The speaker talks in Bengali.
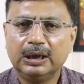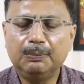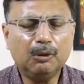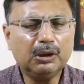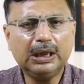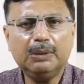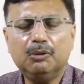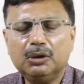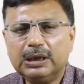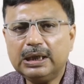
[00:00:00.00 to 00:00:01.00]
রিপোর্টে কি
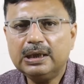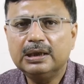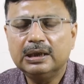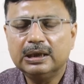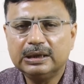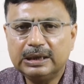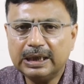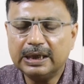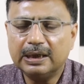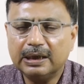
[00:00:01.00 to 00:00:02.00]
বলছে যে
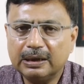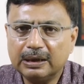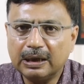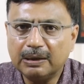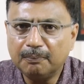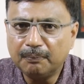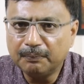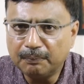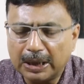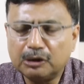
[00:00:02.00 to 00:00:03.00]

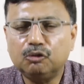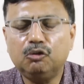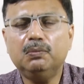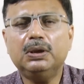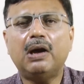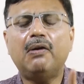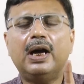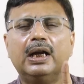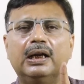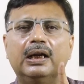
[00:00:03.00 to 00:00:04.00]
বাথরুম
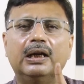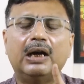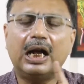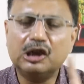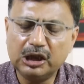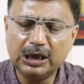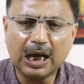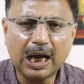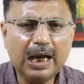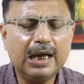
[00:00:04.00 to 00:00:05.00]
যাওয়ার
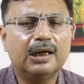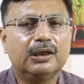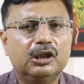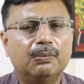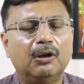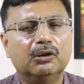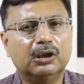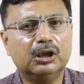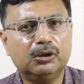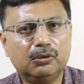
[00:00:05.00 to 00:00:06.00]
আছিলায়
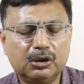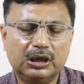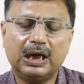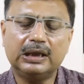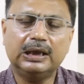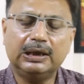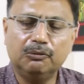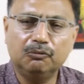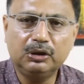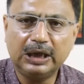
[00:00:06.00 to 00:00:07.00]
জীবনকৃষ্ণ জেরা থেকে
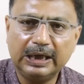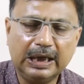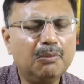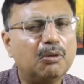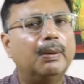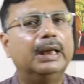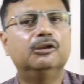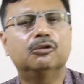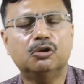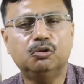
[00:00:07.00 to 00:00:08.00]
উঠে গিয়ে মোবাইল
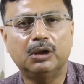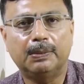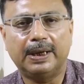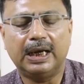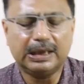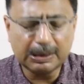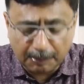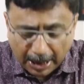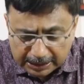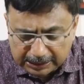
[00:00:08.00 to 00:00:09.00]
দুটো ছুঁড়ে ফেলে আচ্ছা
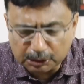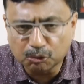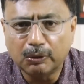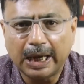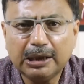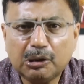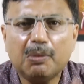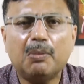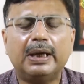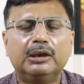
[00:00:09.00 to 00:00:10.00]
বাড়িতে ঢুকেই তো
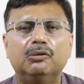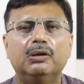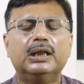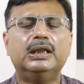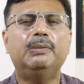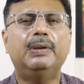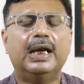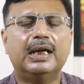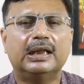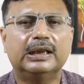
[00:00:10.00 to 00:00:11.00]
মোবাইল দুটোকে
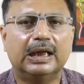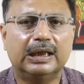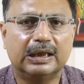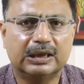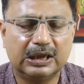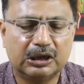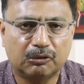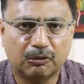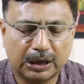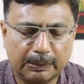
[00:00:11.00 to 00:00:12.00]
সিবিআইয়ের আধিকারিকরা সিজ
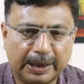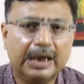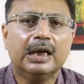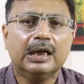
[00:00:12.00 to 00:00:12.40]
করে নেবে